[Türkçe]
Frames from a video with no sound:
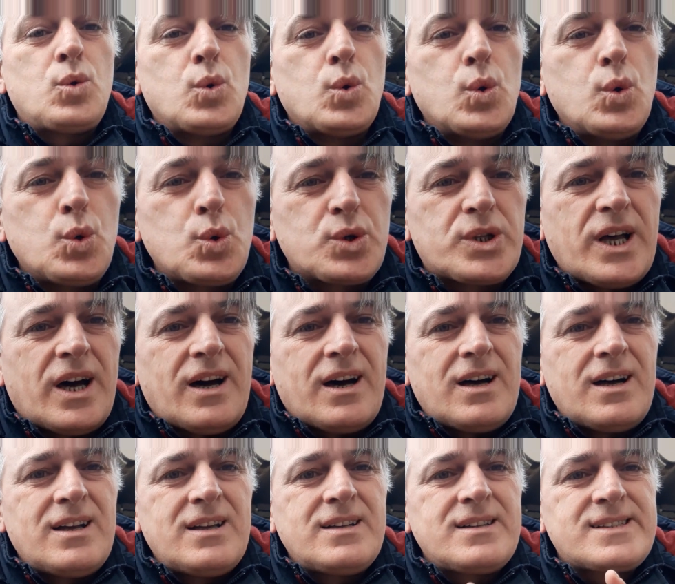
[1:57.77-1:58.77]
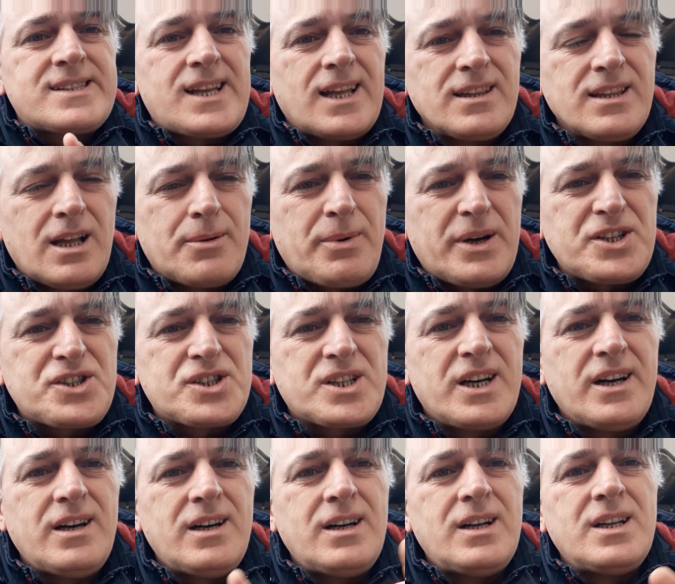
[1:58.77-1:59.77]
Urda Salla
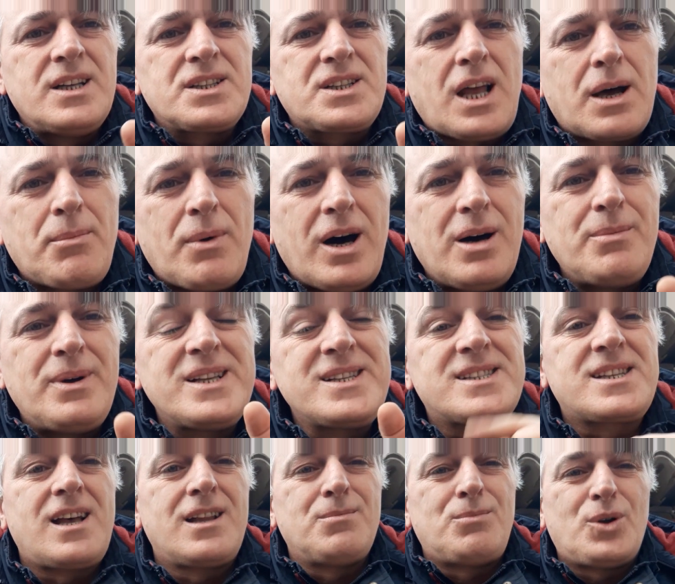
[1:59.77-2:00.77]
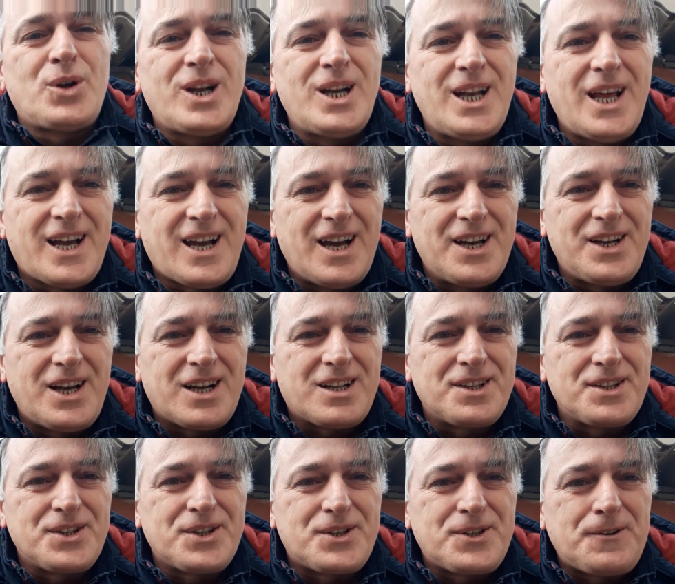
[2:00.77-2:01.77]
başta tamamen salmonella
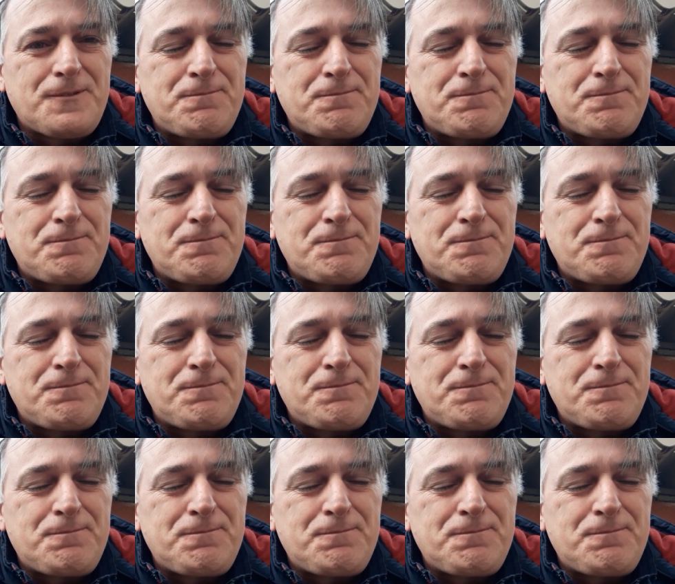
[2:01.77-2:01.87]
kaynaklıdır.